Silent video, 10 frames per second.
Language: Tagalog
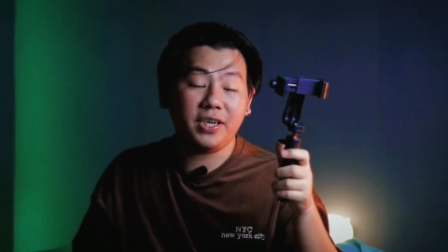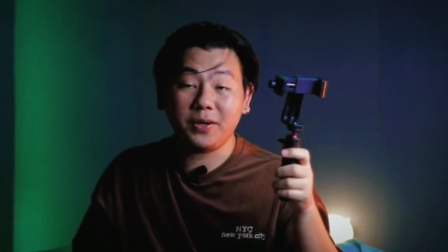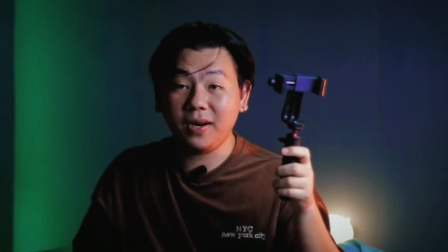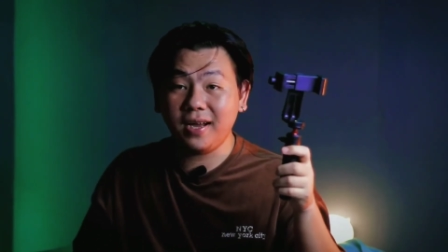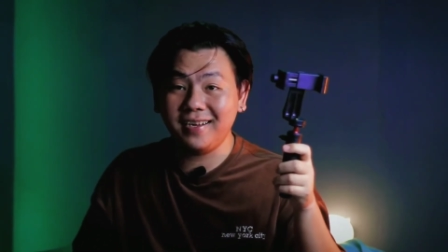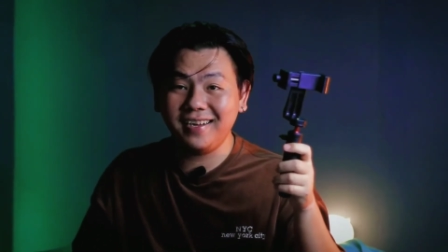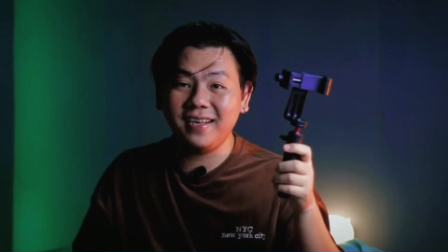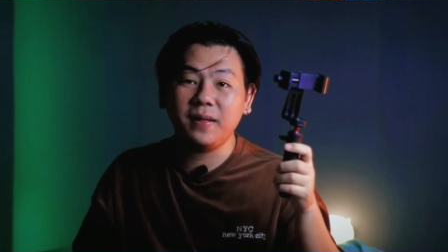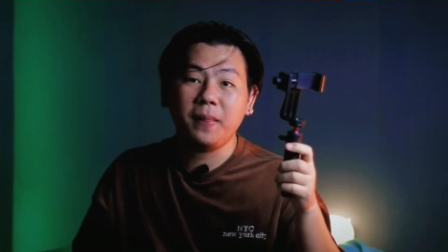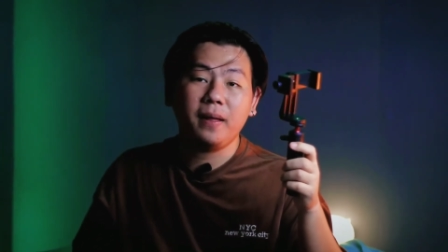Share ko lang.
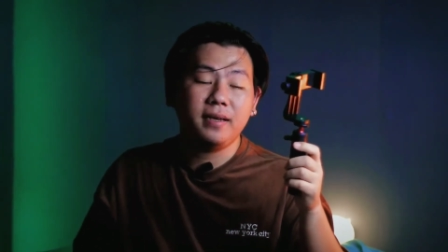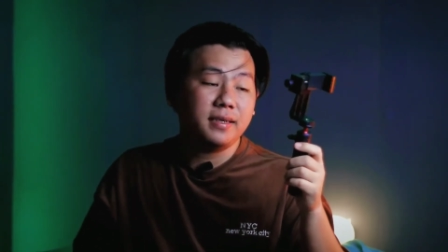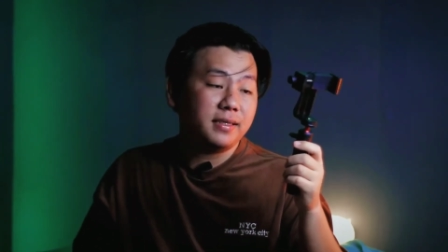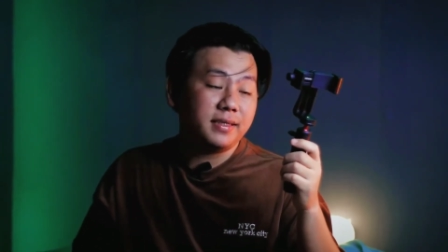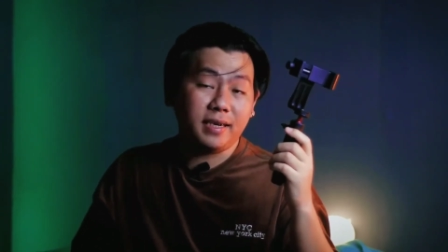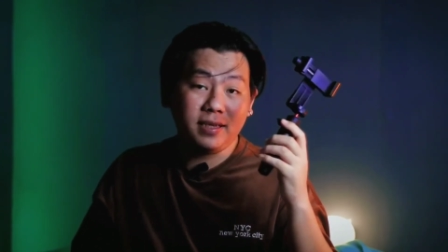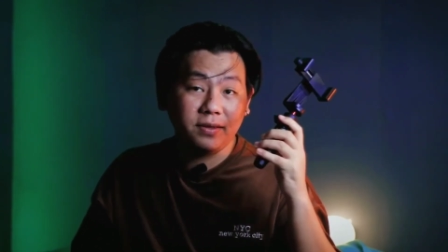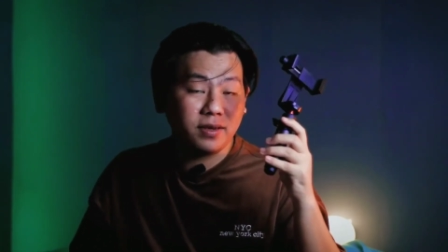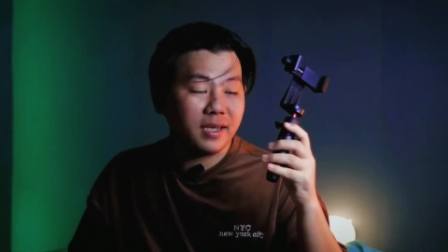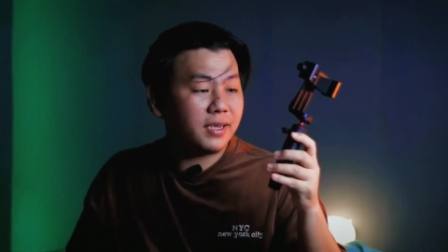Tsaka
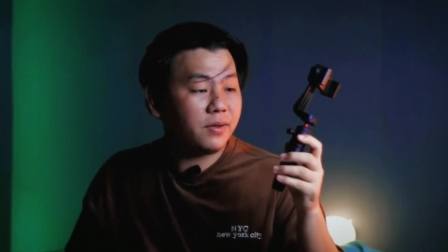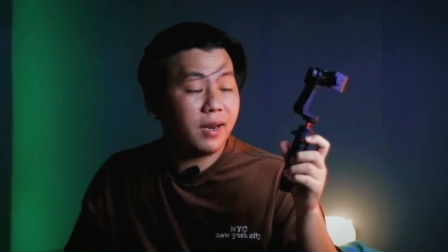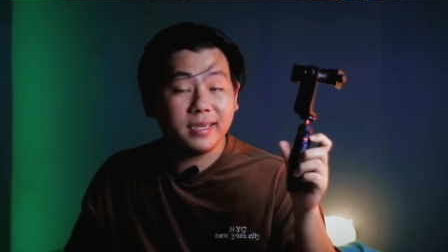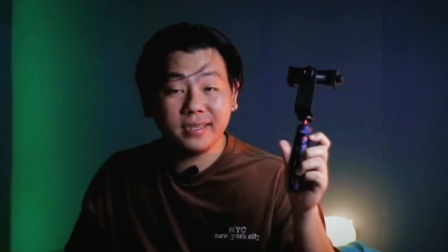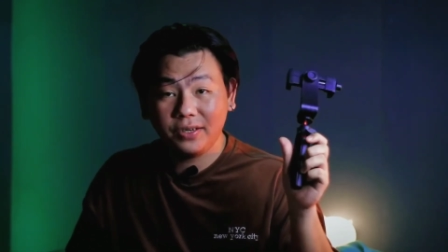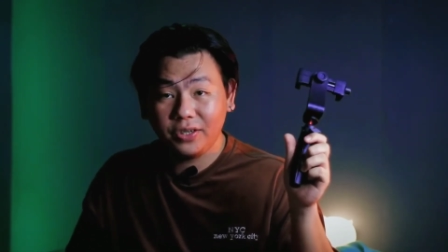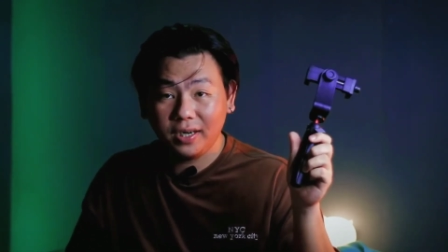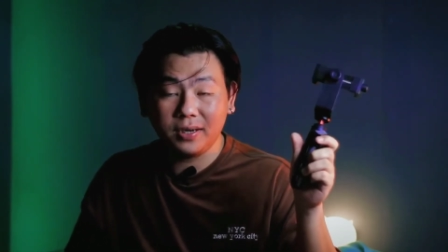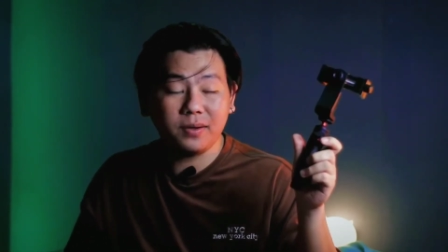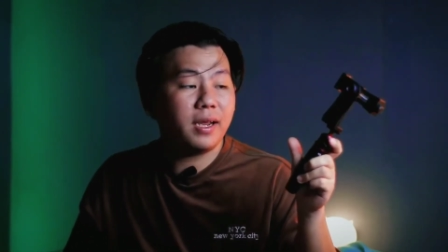ito nga, Yulansi.
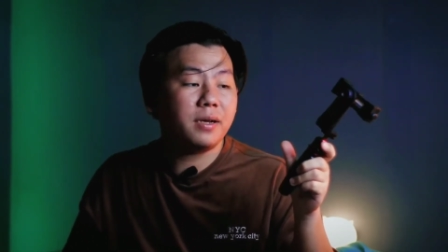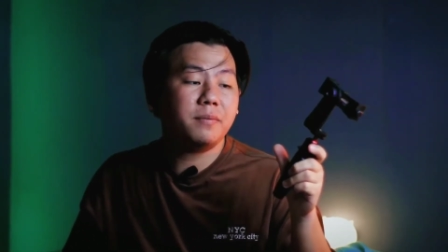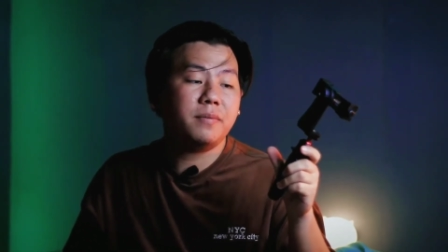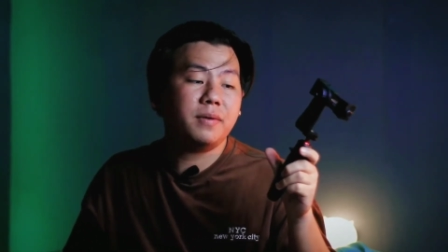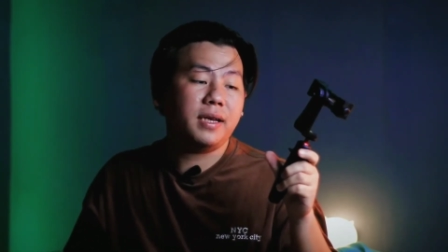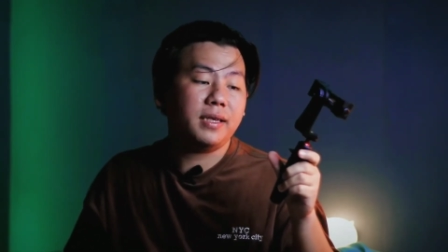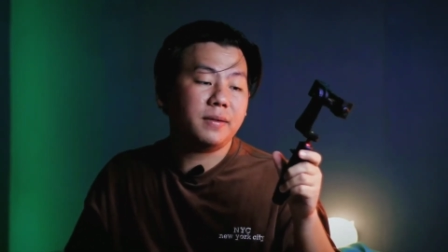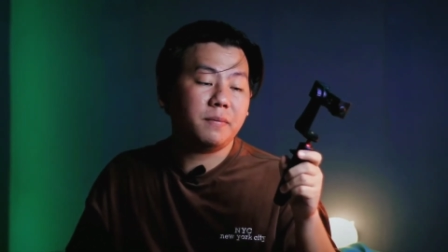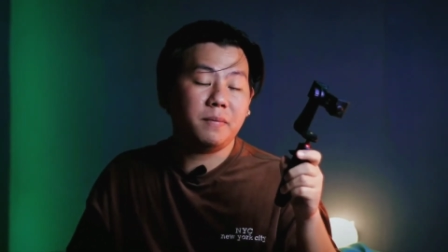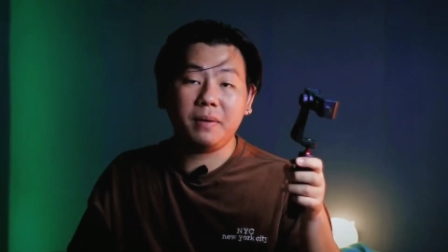Share ko lang. Ay,
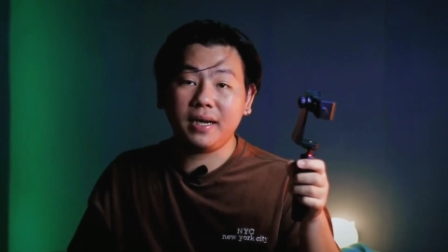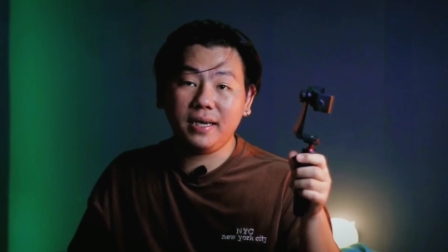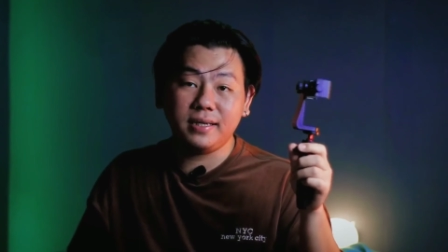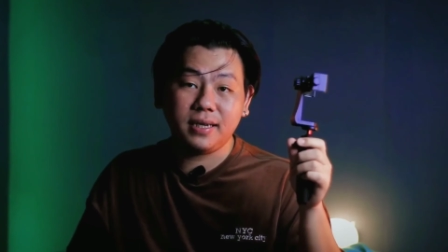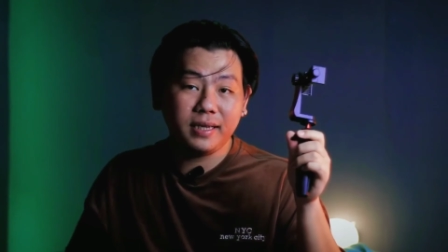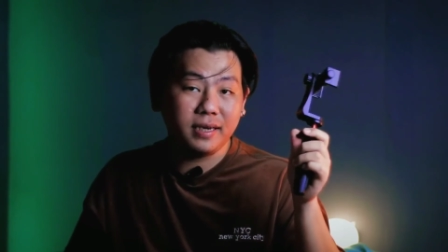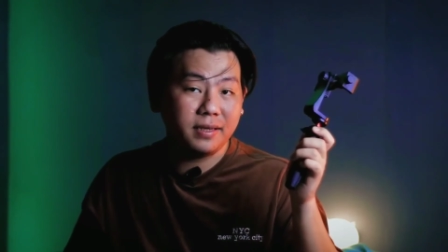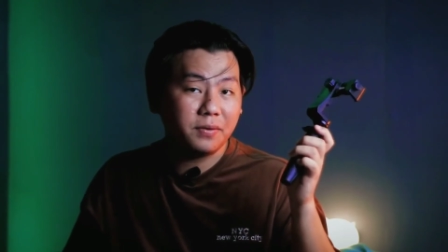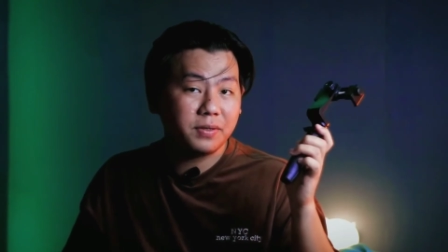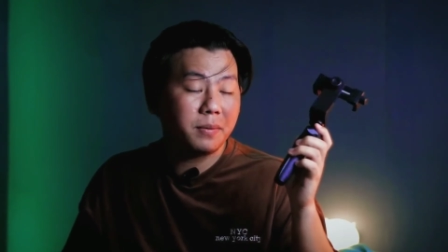baka isa na rin
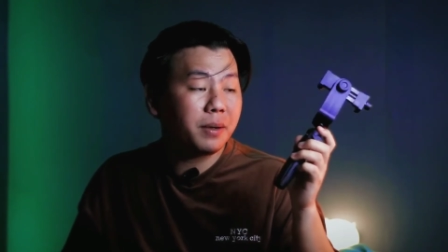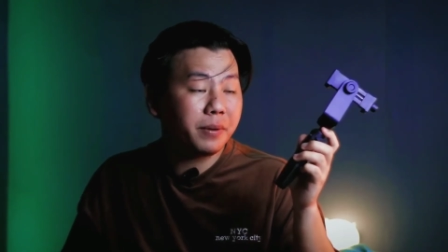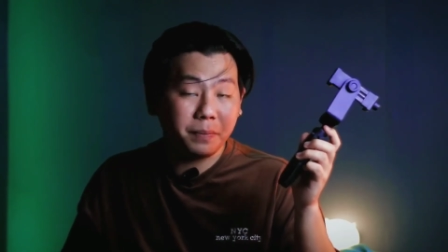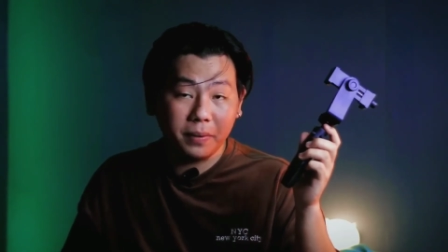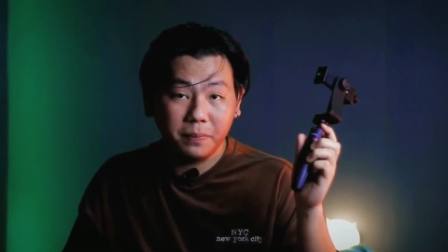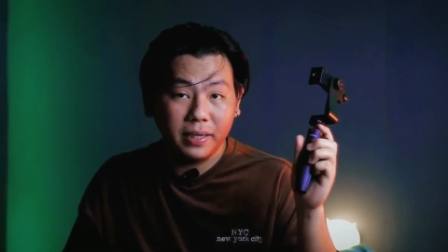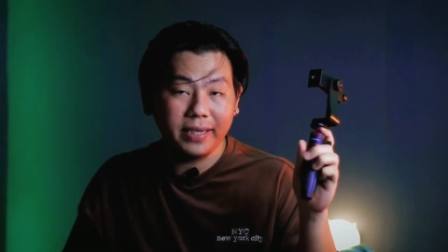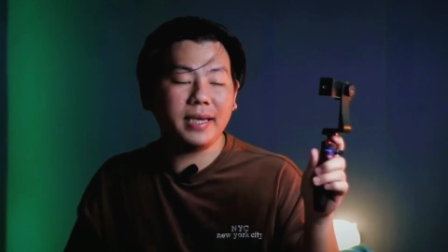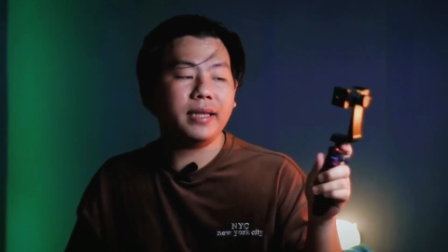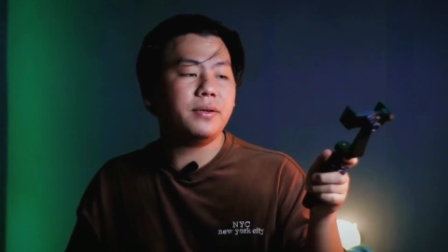ito sa mga
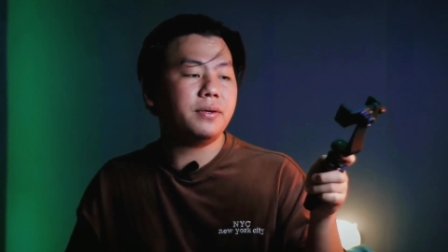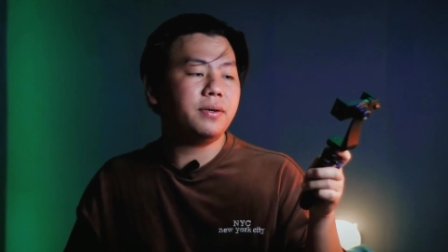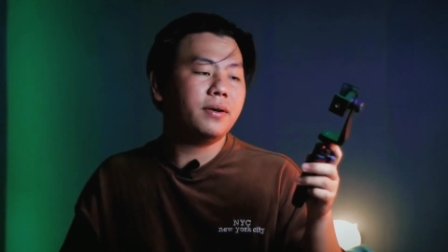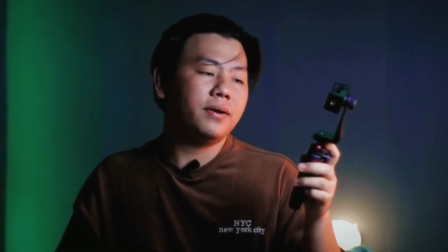pagpipilian nyo.